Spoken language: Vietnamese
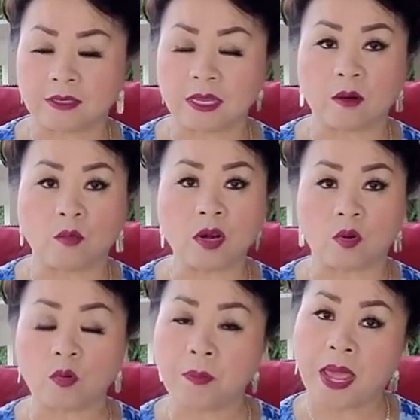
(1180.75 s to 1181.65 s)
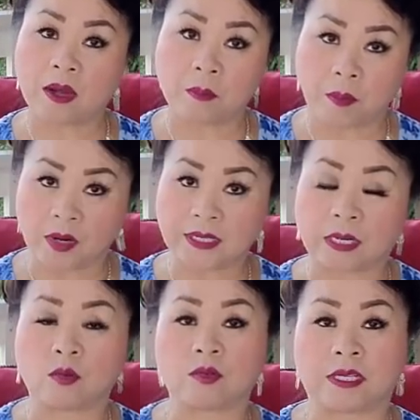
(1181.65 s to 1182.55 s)
kia nửa muốn nửa lúc pan nửa bỏ
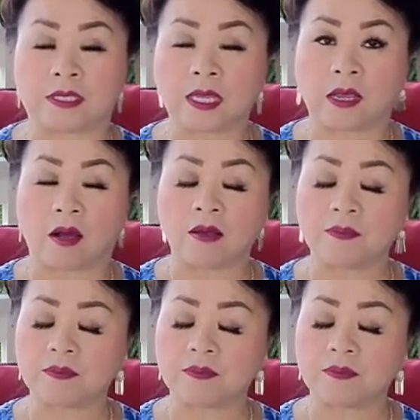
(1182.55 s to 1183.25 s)
thành lúc để sinh ngọ